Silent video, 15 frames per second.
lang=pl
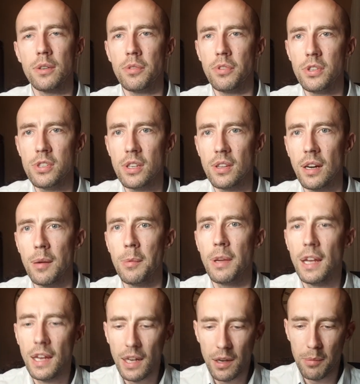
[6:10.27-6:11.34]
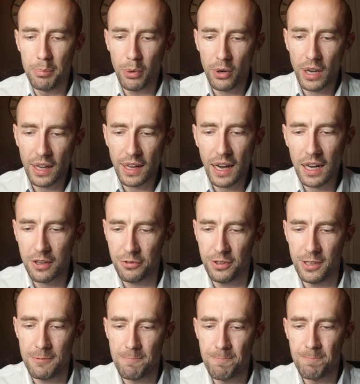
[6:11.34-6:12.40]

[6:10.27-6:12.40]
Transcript: widzi tam Boga Jahwe